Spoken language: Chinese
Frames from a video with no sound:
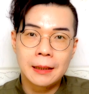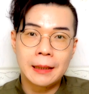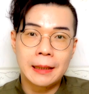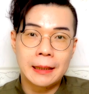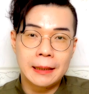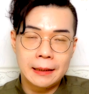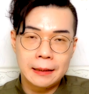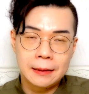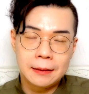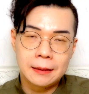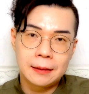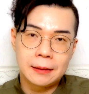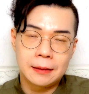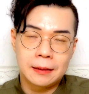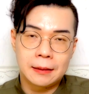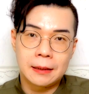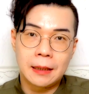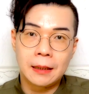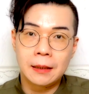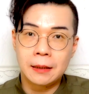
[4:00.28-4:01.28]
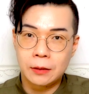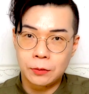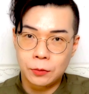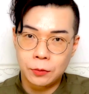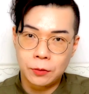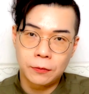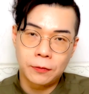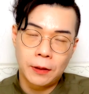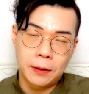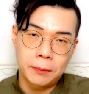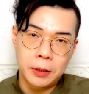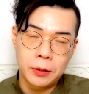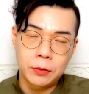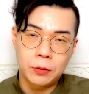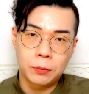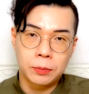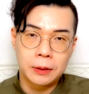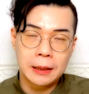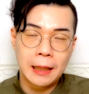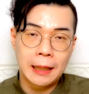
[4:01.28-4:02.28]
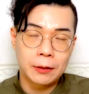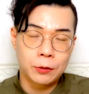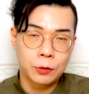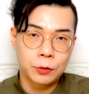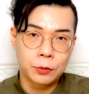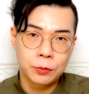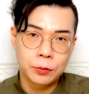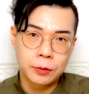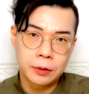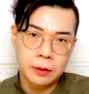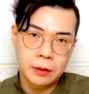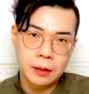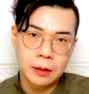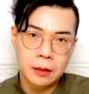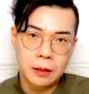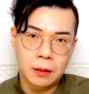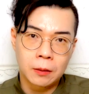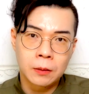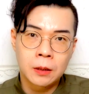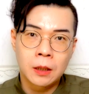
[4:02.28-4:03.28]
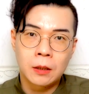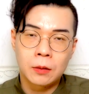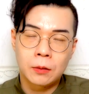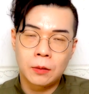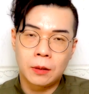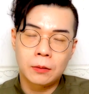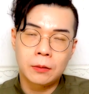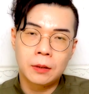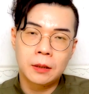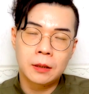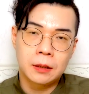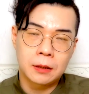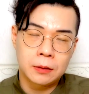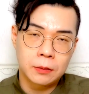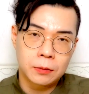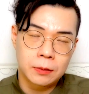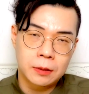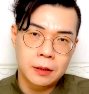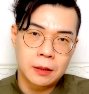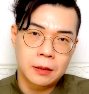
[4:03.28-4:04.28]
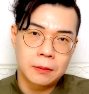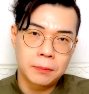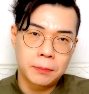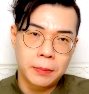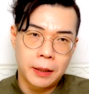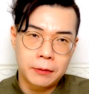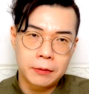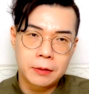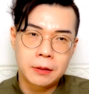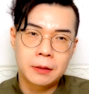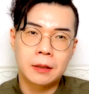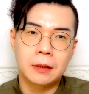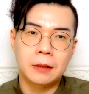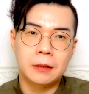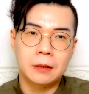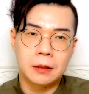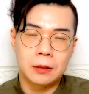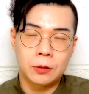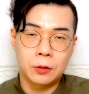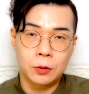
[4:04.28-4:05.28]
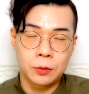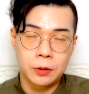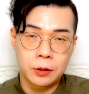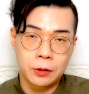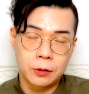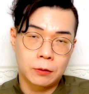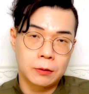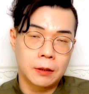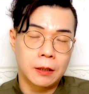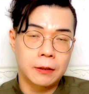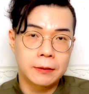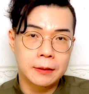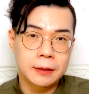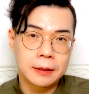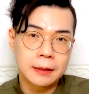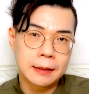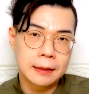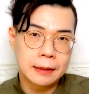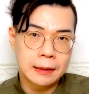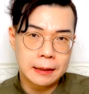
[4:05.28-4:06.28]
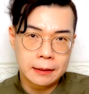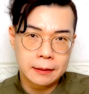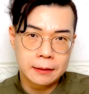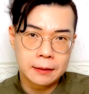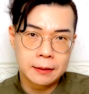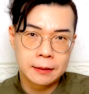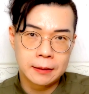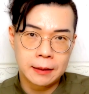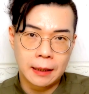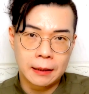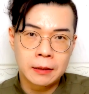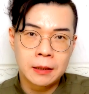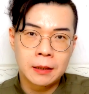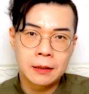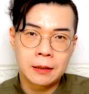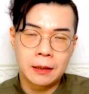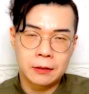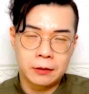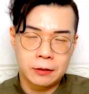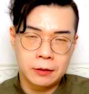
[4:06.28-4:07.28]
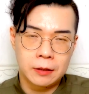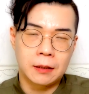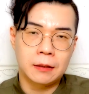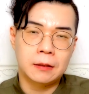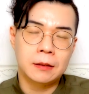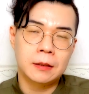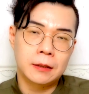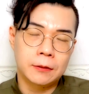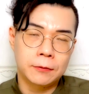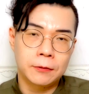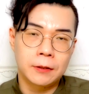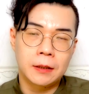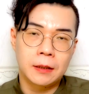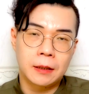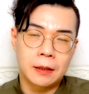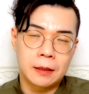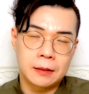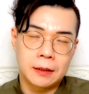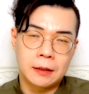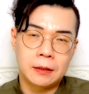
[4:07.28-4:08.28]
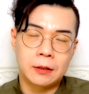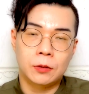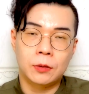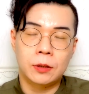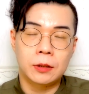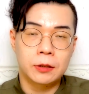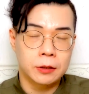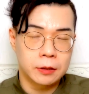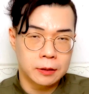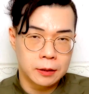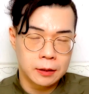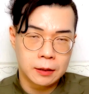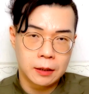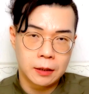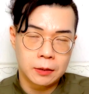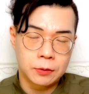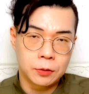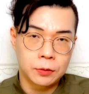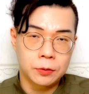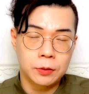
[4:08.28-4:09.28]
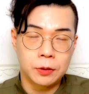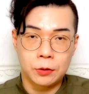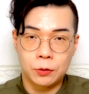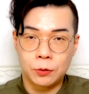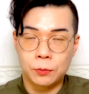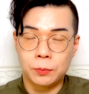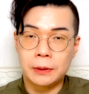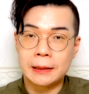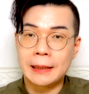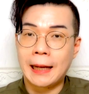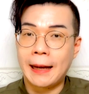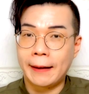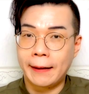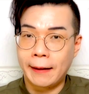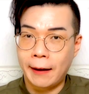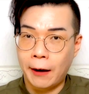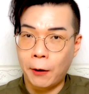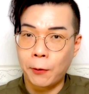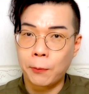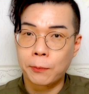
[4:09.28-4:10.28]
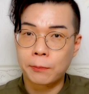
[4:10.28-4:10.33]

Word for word: 那也因此呢，在合作方面就不太顺利哦，团队合作上的表现呢，就会受到一些影响。那职场的气氛当然在这段时间当中也就不太好。